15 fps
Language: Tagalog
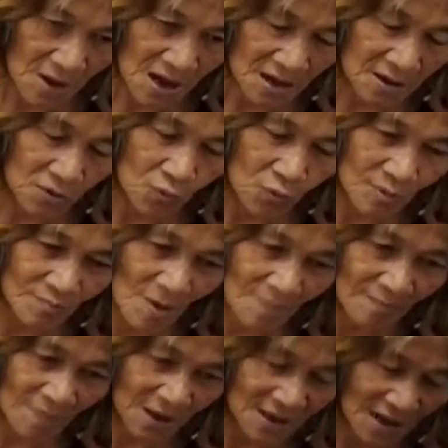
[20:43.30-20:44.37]
makuha,
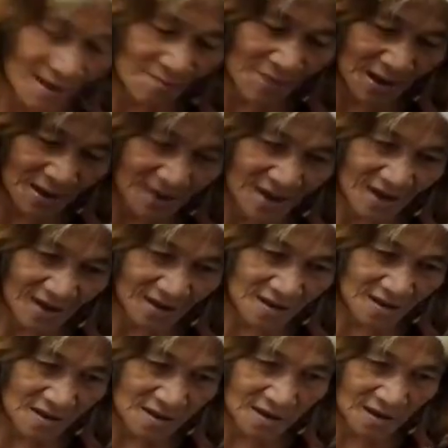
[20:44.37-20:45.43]
mapaglaban yan.
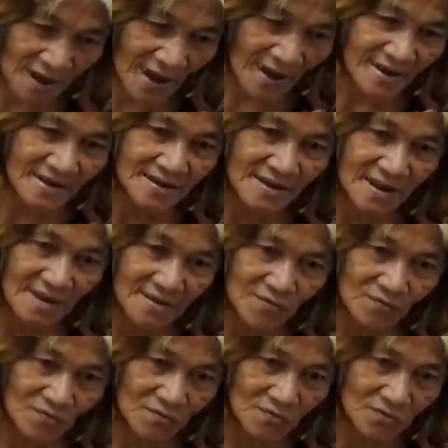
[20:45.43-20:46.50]
Kahit yan
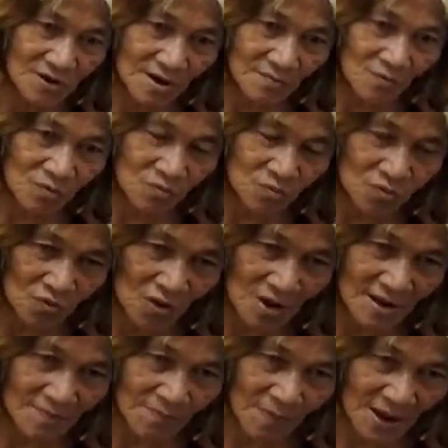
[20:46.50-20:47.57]
yung
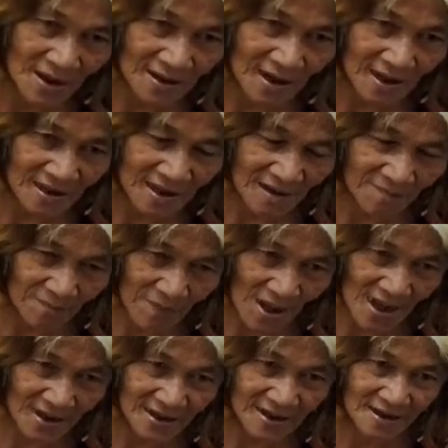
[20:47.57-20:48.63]
nabubuhay pa, nandyan
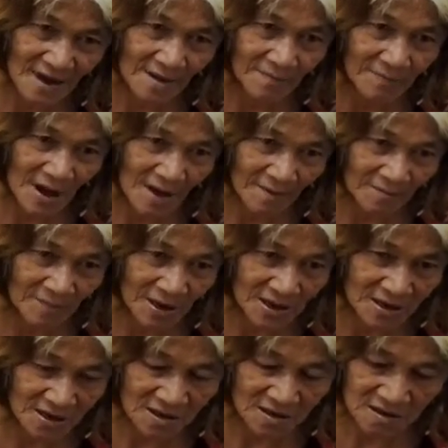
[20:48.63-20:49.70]
pa ang ina
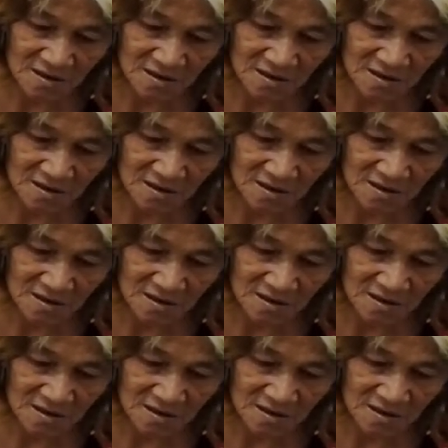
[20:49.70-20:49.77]
namin.